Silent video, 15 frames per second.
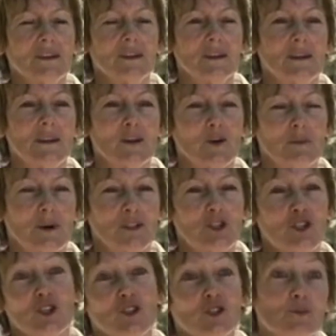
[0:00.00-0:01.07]
ils,
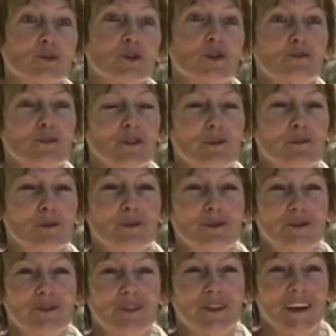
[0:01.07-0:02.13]
repartaient chez eux puis ils revenaient un peu
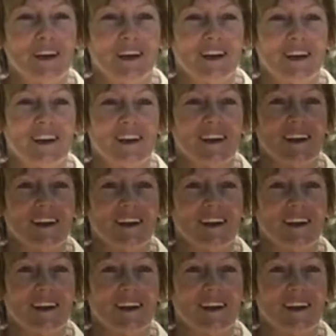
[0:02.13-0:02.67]
plus tard.